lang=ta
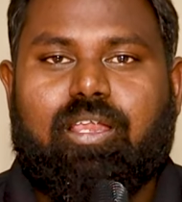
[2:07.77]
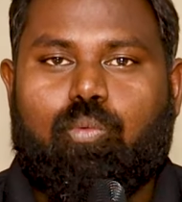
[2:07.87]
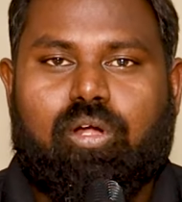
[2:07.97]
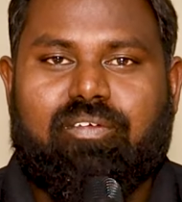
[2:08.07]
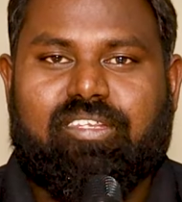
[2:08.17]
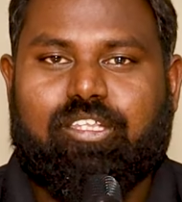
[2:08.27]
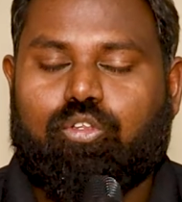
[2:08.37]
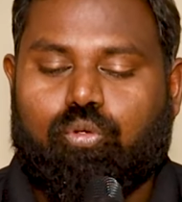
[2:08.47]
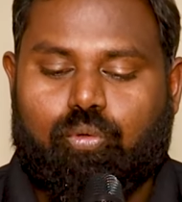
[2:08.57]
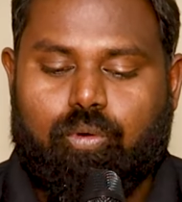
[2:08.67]
நம்மளுடைய
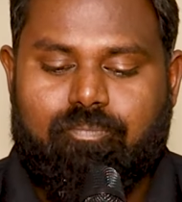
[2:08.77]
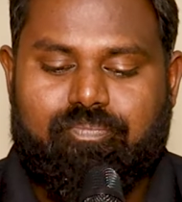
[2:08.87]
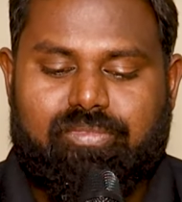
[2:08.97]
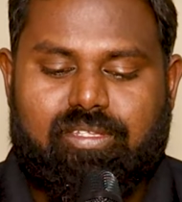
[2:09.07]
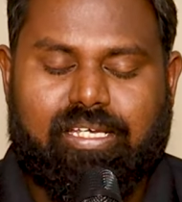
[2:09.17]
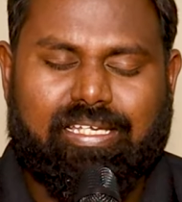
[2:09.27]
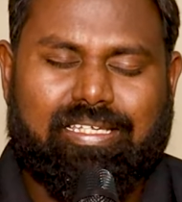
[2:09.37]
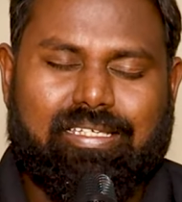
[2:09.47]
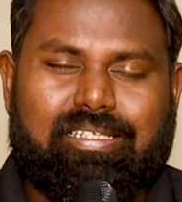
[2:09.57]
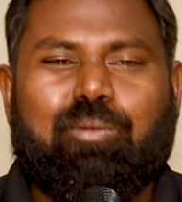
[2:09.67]
விஷயத்த சொல்லுவோம் சரி
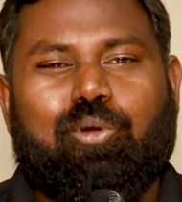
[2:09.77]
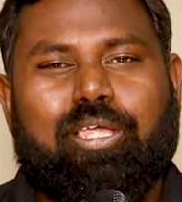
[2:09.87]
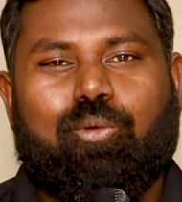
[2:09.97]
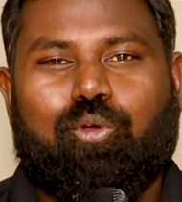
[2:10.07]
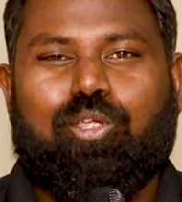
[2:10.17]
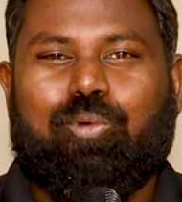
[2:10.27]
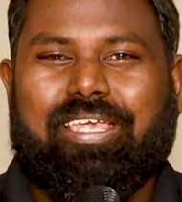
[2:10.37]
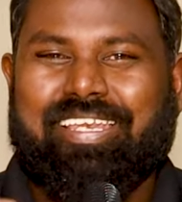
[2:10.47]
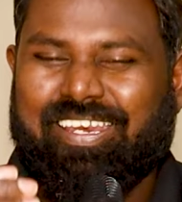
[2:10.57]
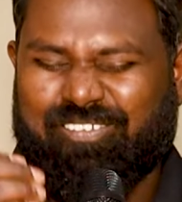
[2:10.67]
நம்மளுடைய
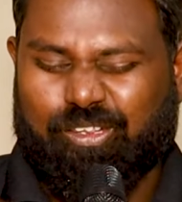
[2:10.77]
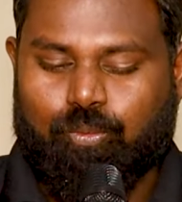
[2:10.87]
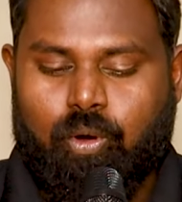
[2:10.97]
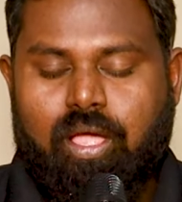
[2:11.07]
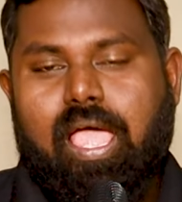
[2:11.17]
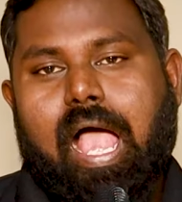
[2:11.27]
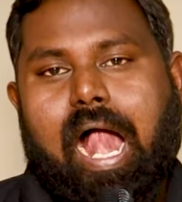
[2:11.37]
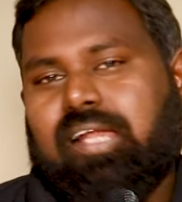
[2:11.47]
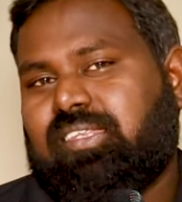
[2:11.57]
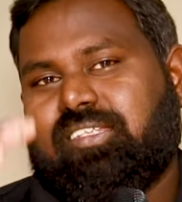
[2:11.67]
உறுதிமொழியை நிறைவேற்றுவோம்
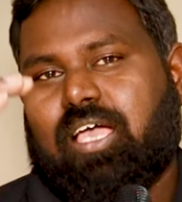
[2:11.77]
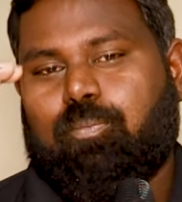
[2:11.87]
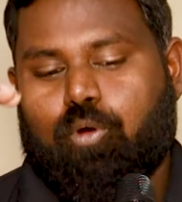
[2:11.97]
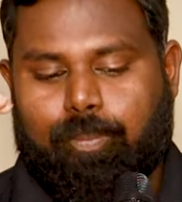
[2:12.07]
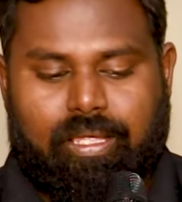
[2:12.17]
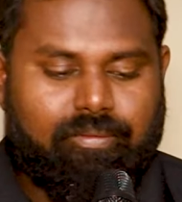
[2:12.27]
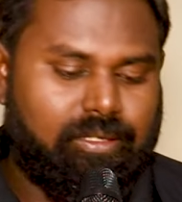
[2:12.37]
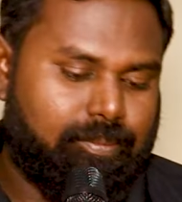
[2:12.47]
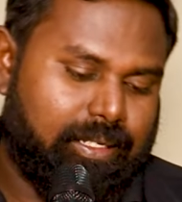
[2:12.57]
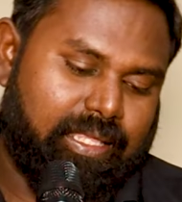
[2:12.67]
அடுத்த ஜாப் ஓப்பனிங்
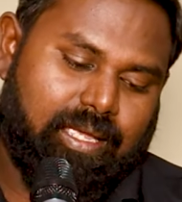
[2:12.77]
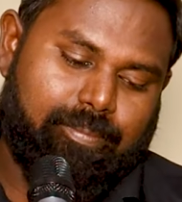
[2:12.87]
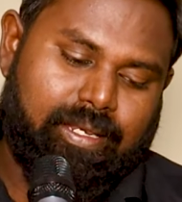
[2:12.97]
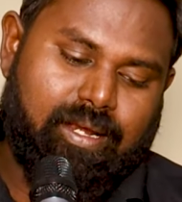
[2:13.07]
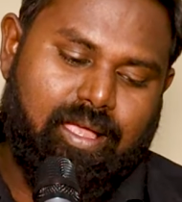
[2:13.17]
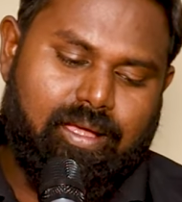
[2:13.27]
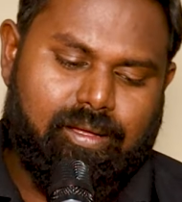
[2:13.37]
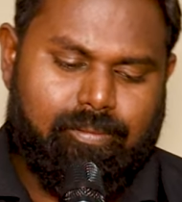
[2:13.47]
வந்து பார்த்தீங்க அப்படின்னா